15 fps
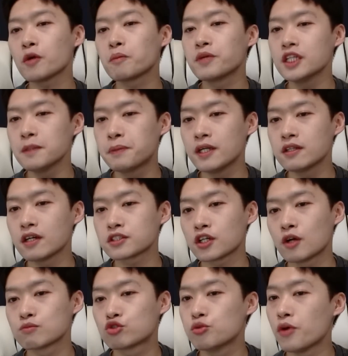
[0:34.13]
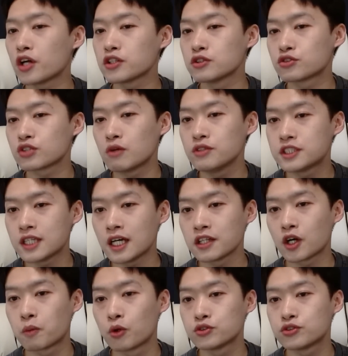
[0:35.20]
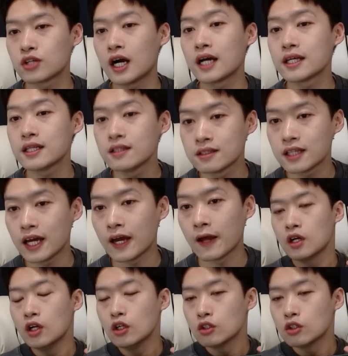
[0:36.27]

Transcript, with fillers: 미드필더처럼 두 명의 선수가 위치하는 걸 볼 수가 있는데